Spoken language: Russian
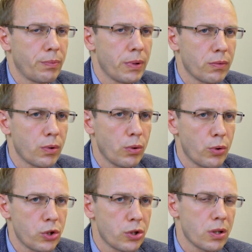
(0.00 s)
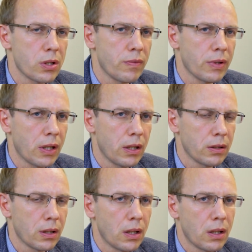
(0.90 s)
в первую очередь
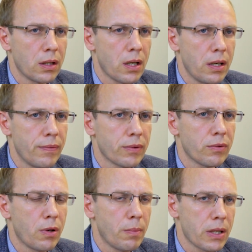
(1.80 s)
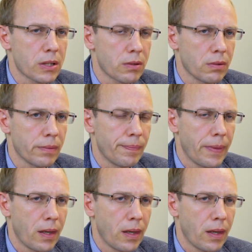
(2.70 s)
вина и оливкового масла.